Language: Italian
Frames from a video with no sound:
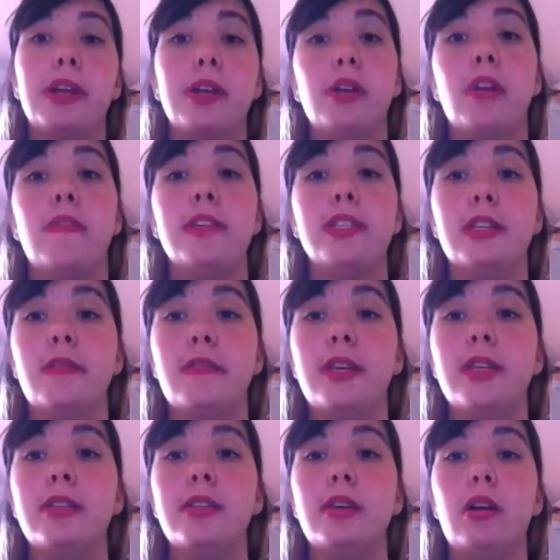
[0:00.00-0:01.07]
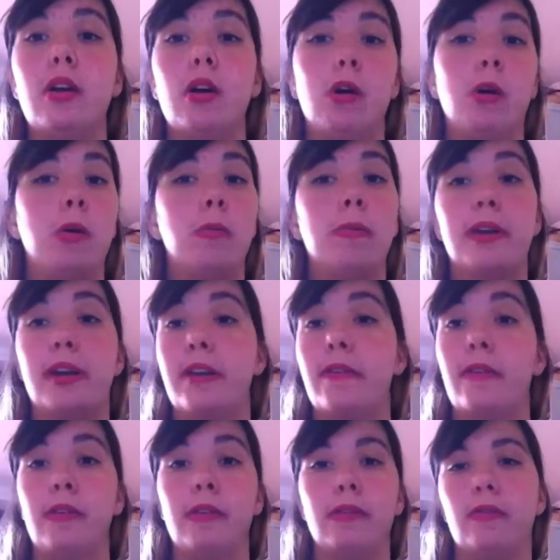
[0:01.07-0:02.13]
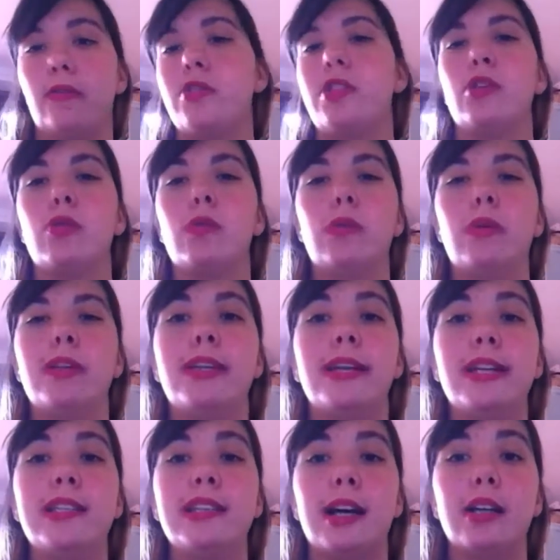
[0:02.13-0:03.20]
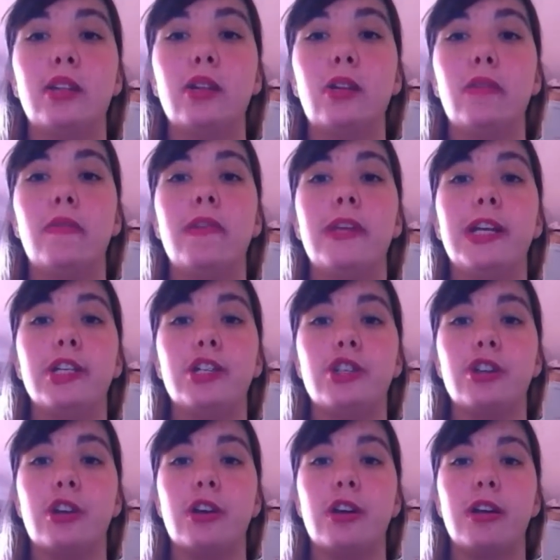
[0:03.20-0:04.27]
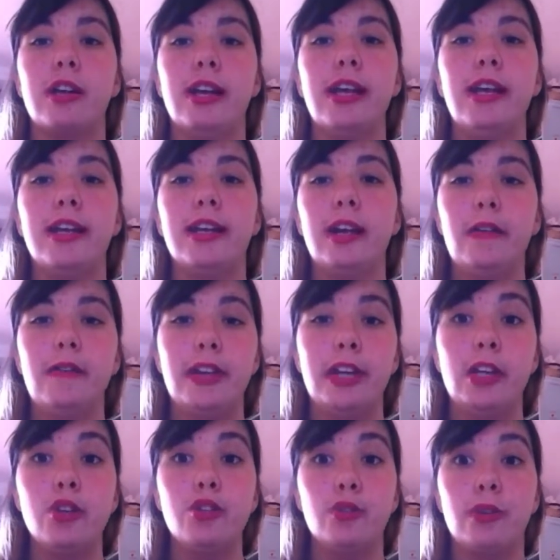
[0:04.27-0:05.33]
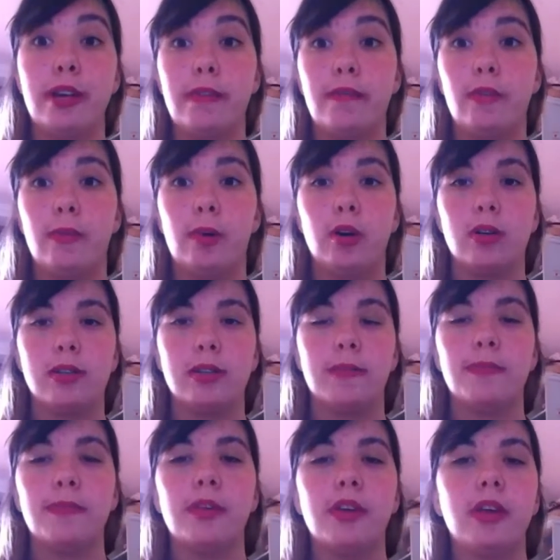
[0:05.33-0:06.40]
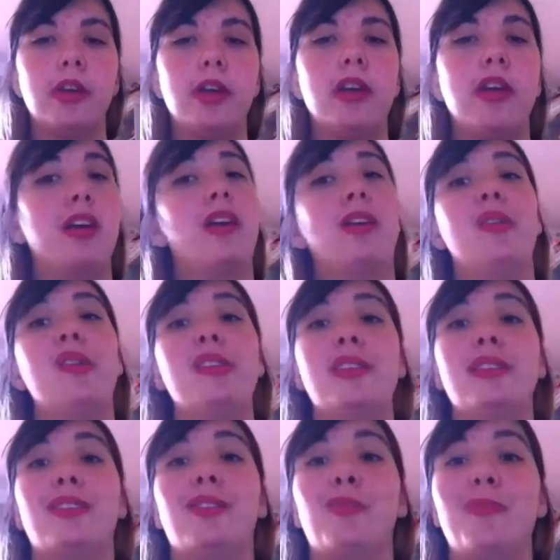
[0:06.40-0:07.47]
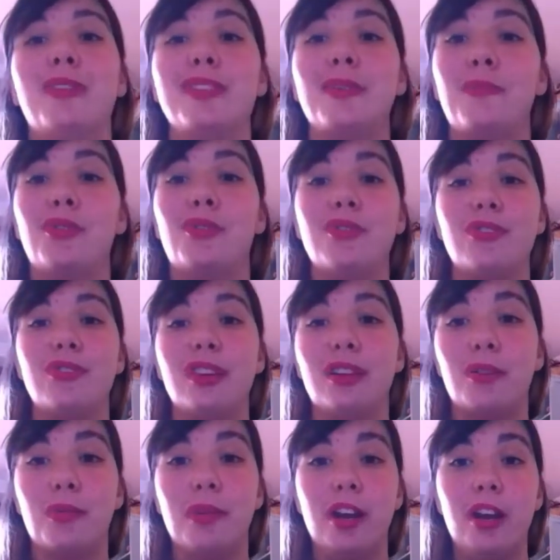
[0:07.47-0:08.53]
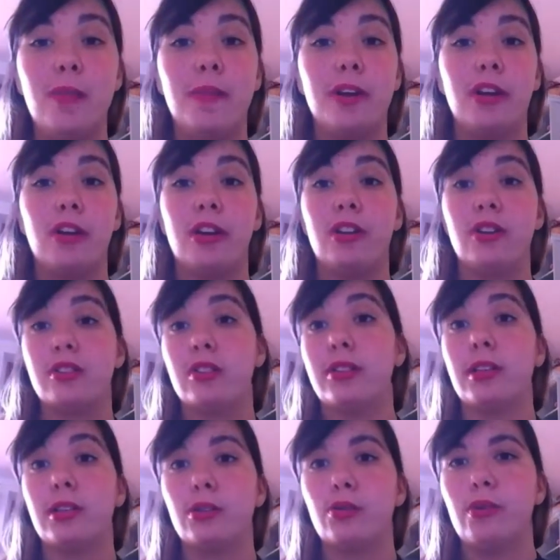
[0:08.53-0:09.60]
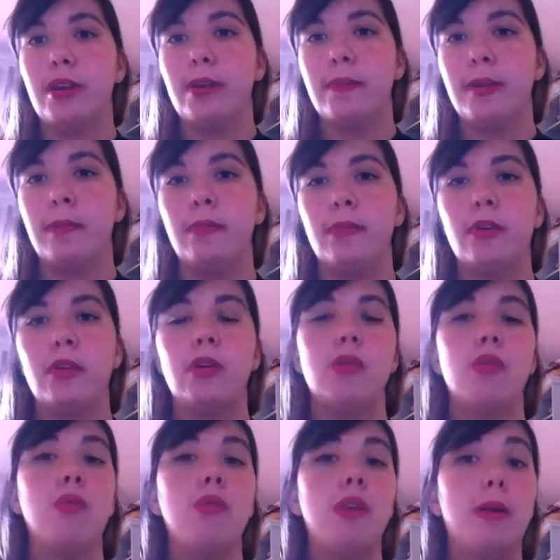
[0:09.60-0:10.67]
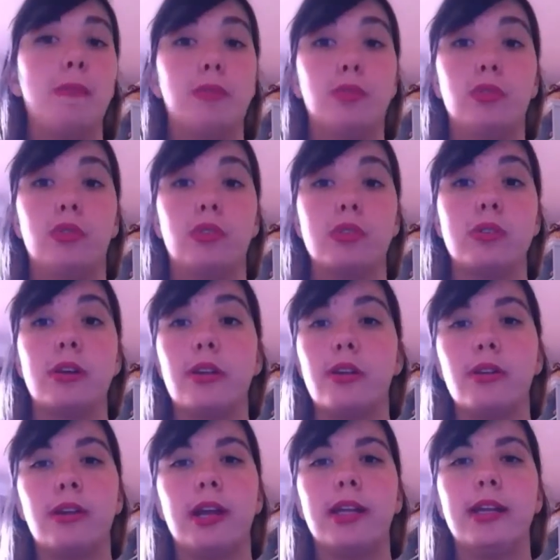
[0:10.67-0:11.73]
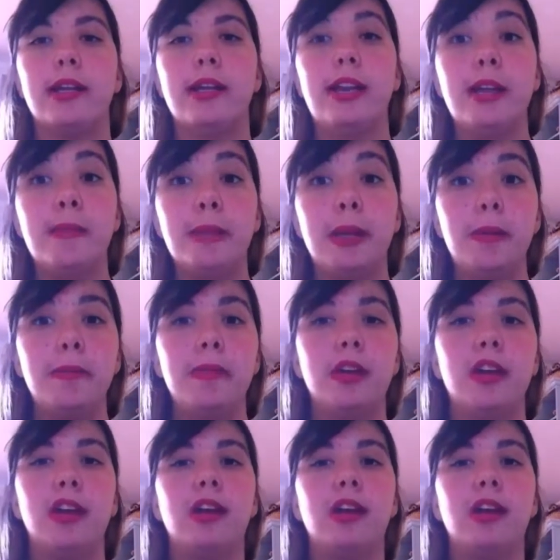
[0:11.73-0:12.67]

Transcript: per chi non l'avesse visto o perché fosse comunque interessato, vi lascio il link al video giù nell'info box. Questo è stato un mese piuttosto tranquillo perché ho letto soltanto due libri. Uno è appunto Storia di una ladra di libri